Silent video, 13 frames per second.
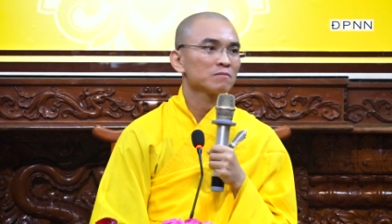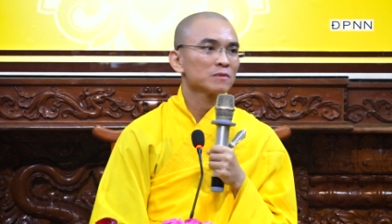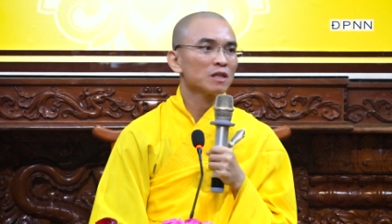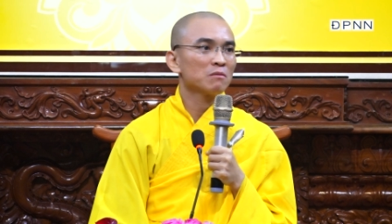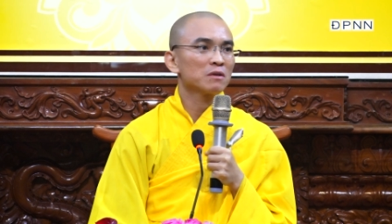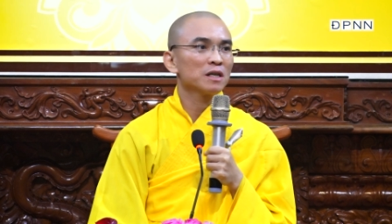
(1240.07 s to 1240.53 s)

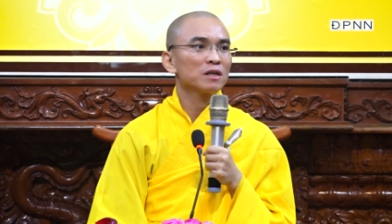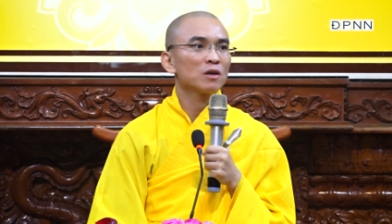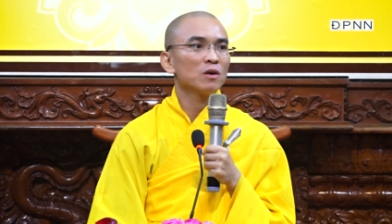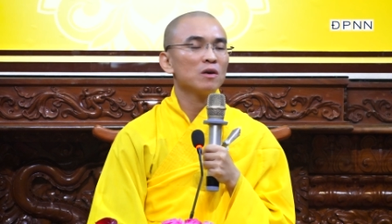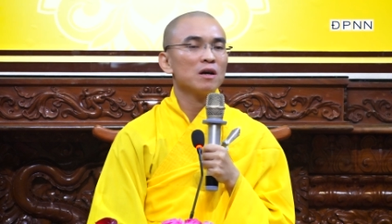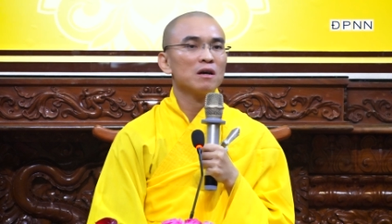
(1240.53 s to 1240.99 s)
Trong khi
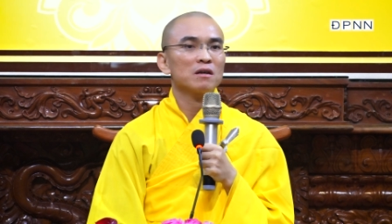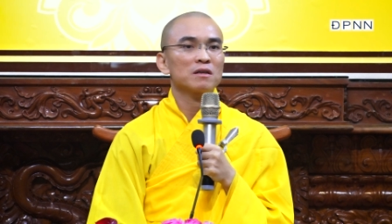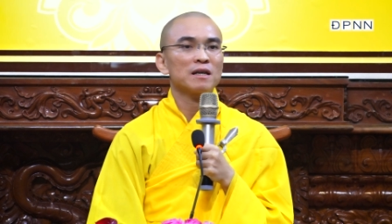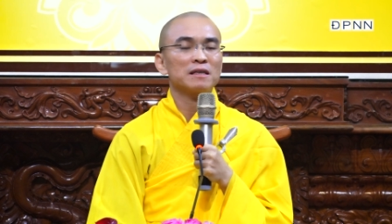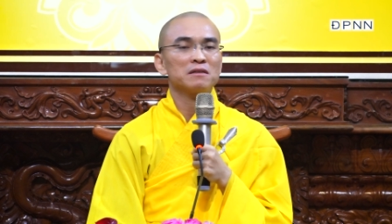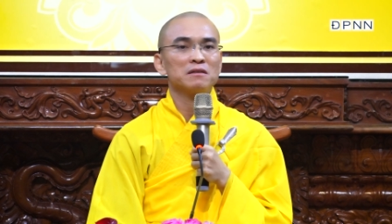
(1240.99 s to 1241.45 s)
cô
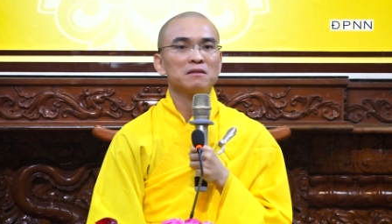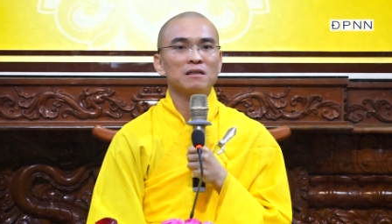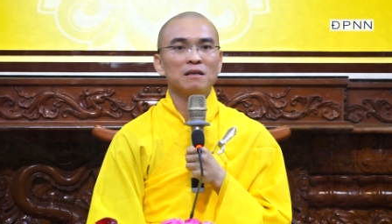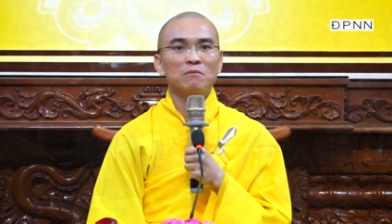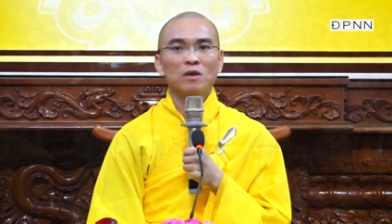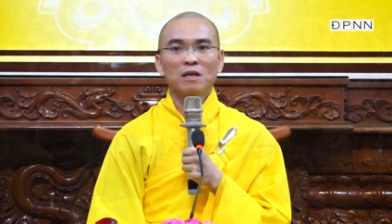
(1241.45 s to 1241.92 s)
ra trường
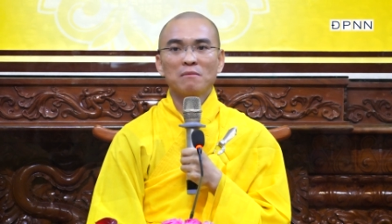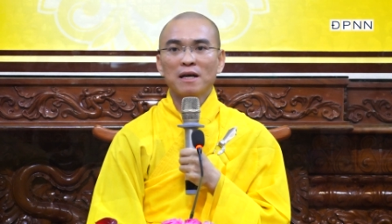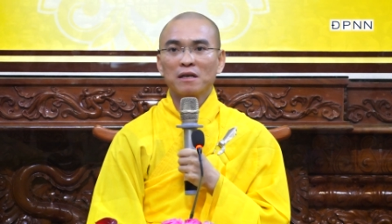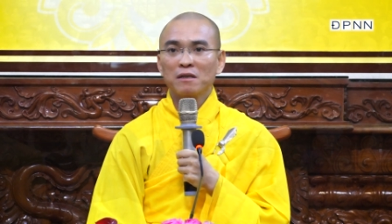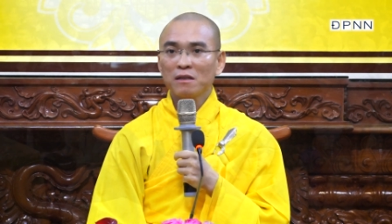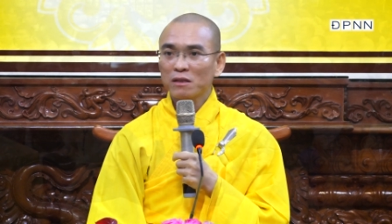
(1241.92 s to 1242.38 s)
là một cái bằng
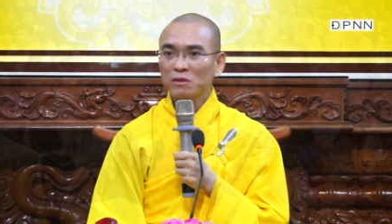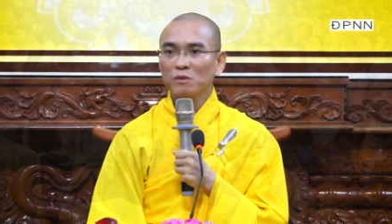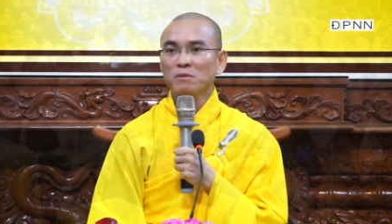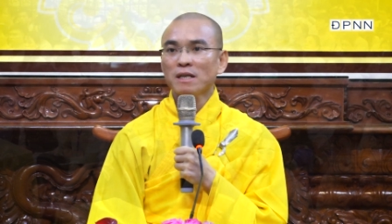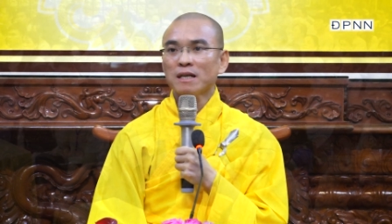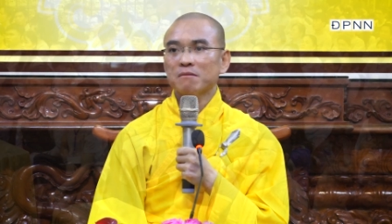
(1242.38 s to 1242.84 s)
rất là
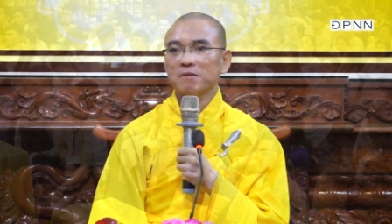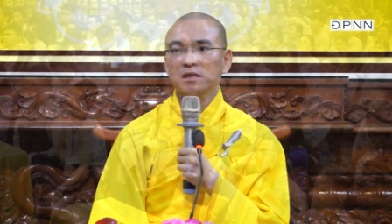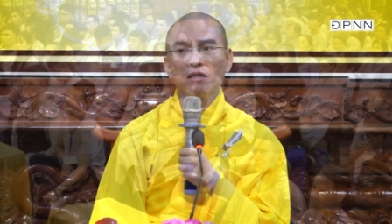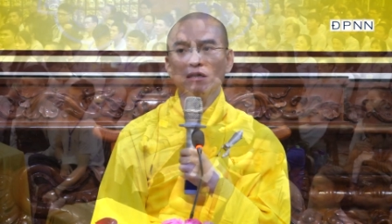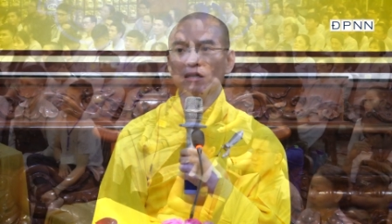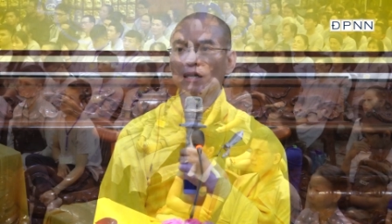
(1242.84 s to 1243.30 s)
xuất sắc mà xin người